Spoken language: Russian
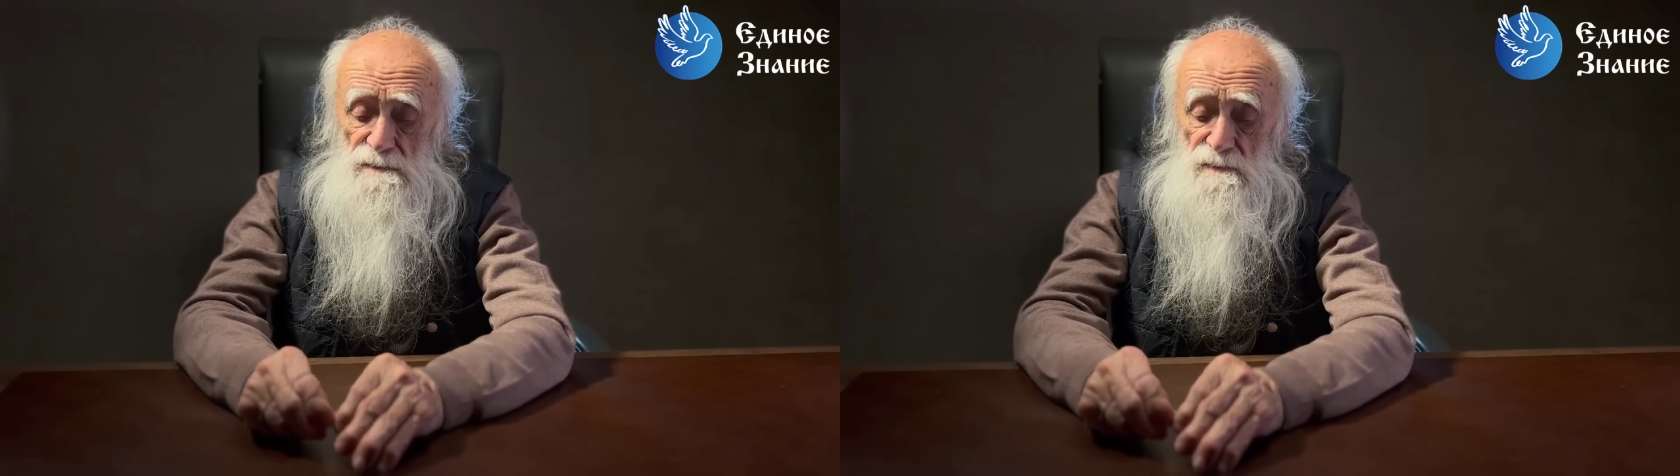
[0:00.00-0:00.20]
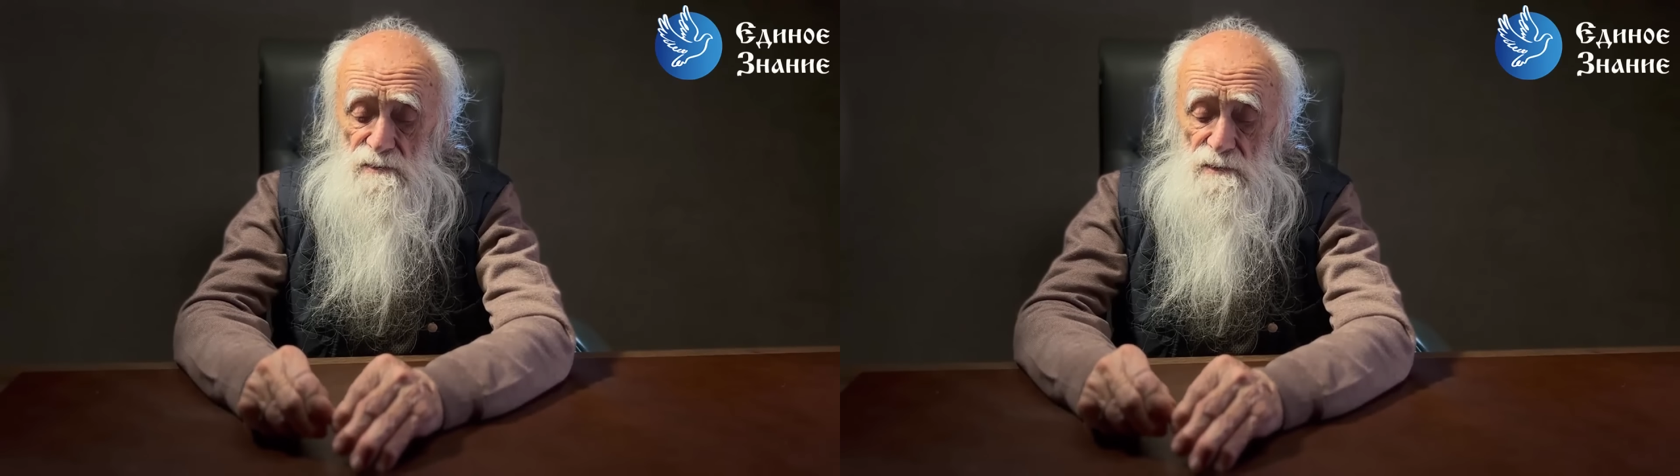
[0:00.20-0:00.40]

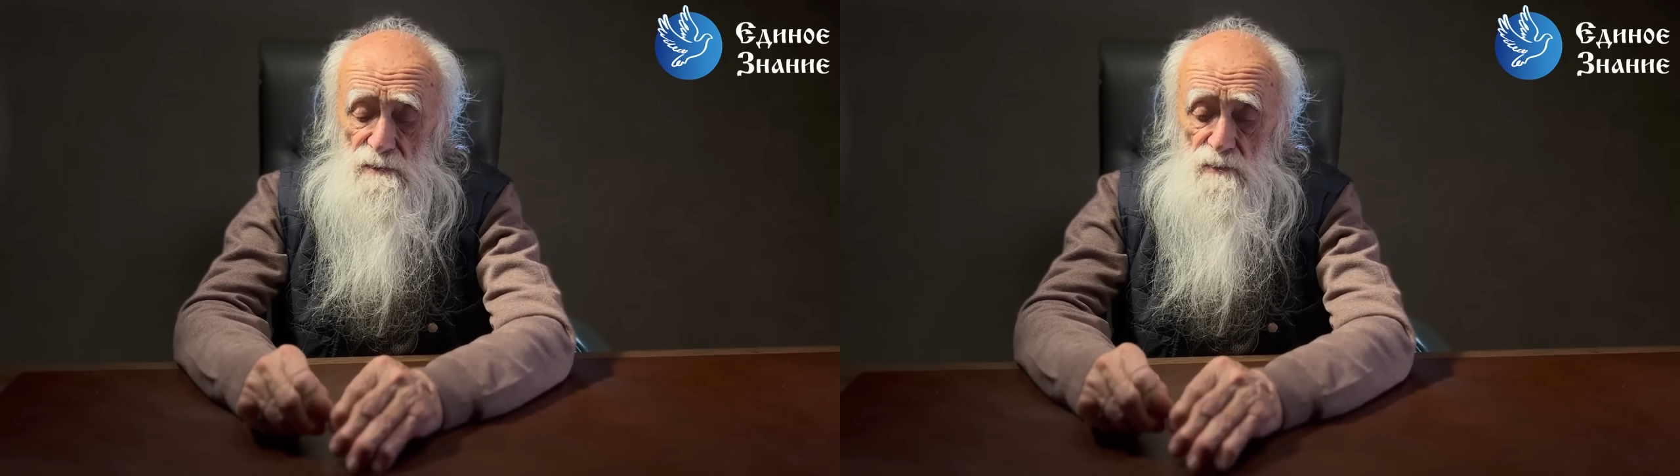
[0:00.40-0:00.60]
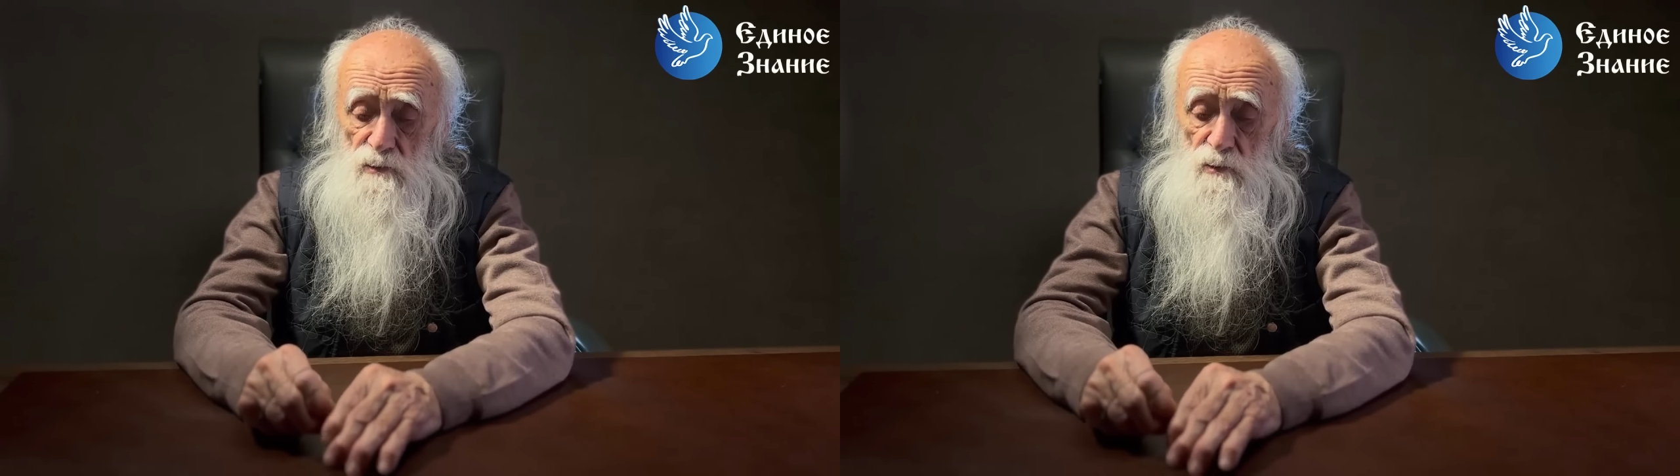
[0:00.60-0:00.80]

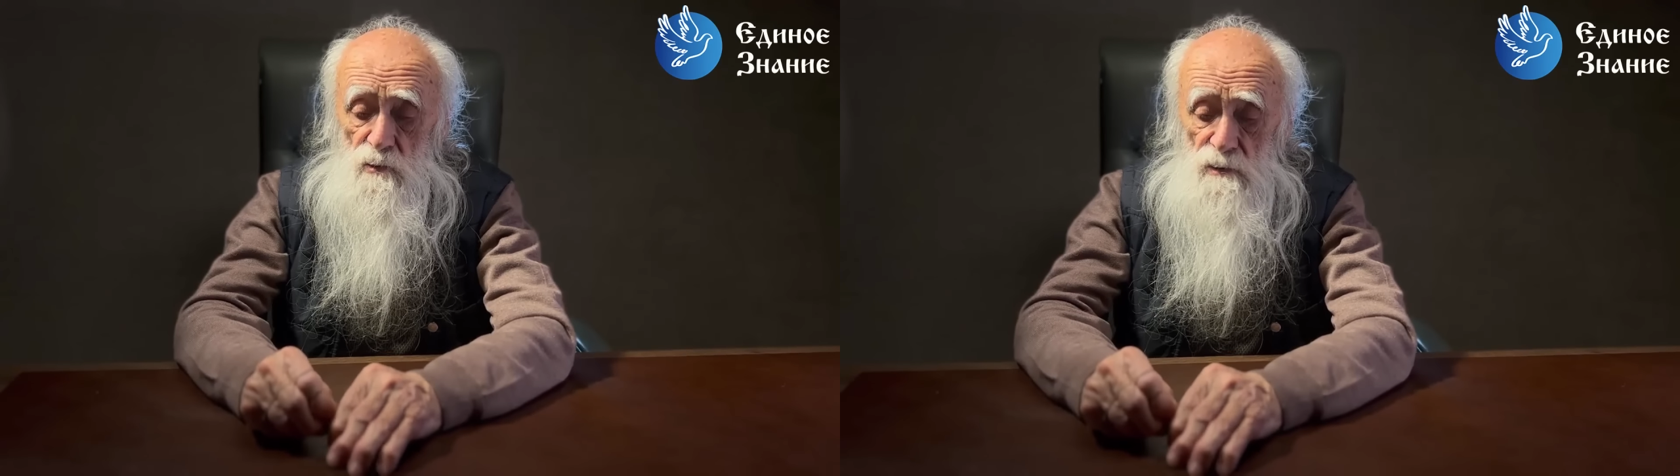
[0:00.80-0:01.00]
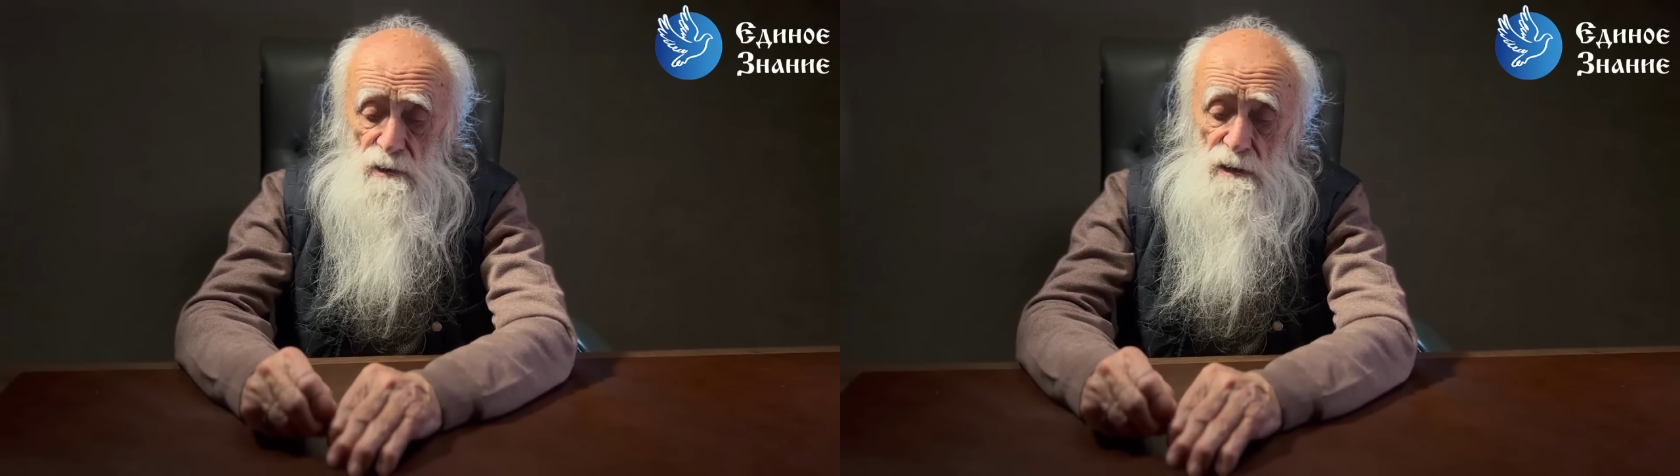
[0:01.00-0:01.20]
совершенно
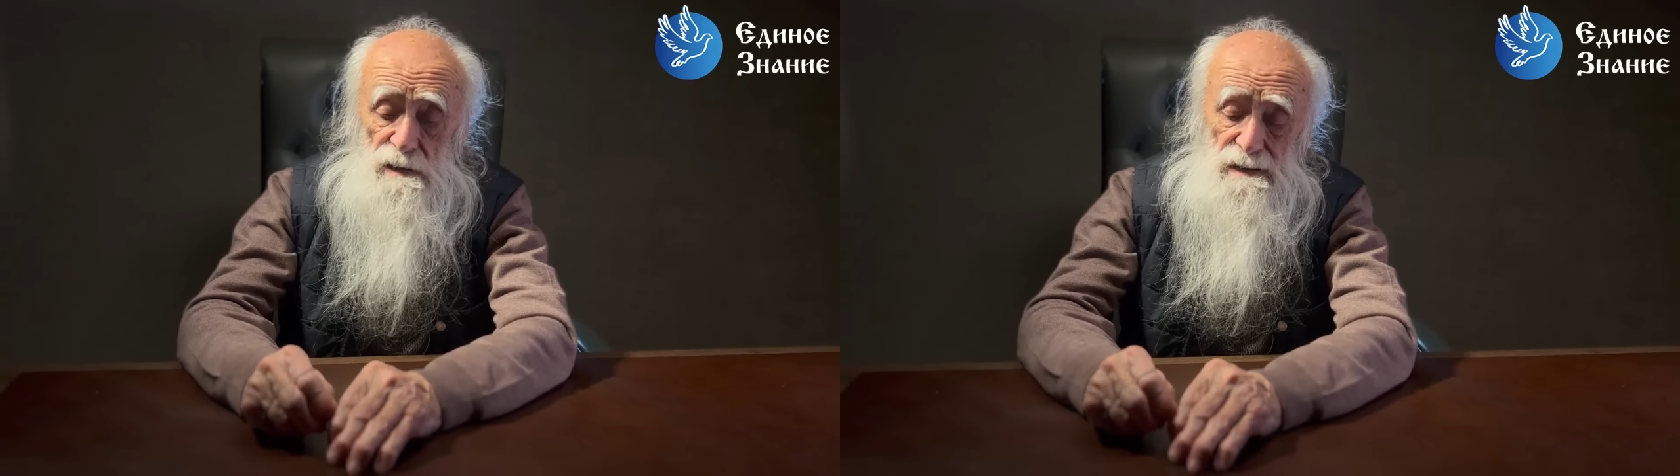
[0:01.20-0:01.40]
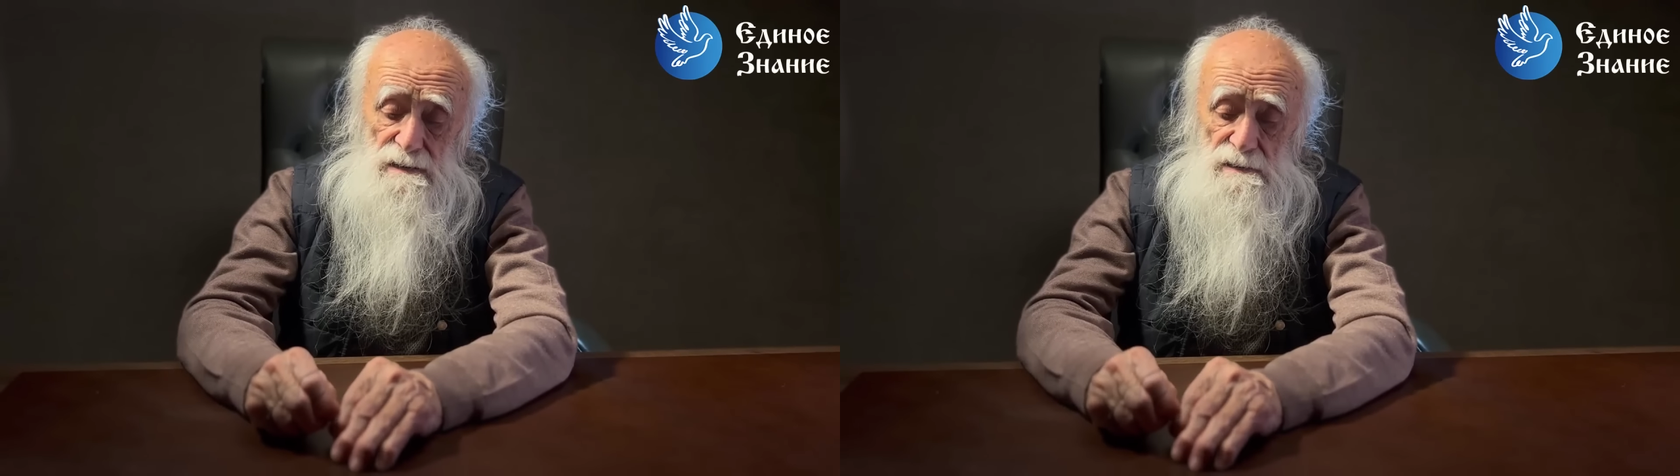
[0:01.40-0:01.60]
другой
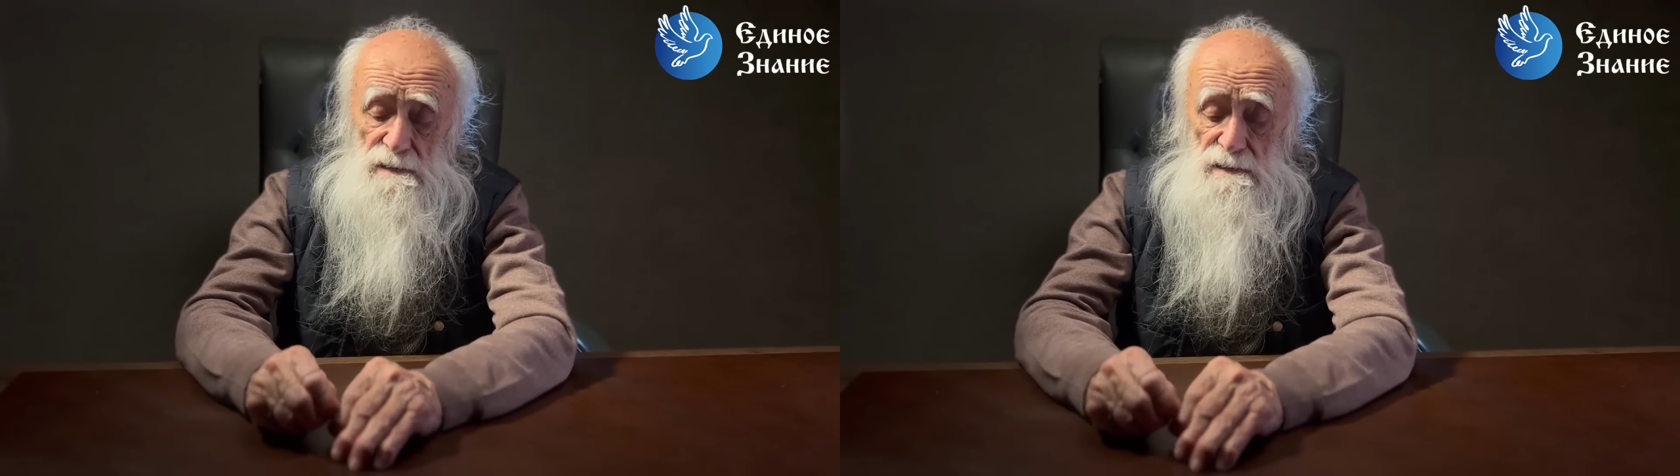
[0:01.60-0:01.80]
характер.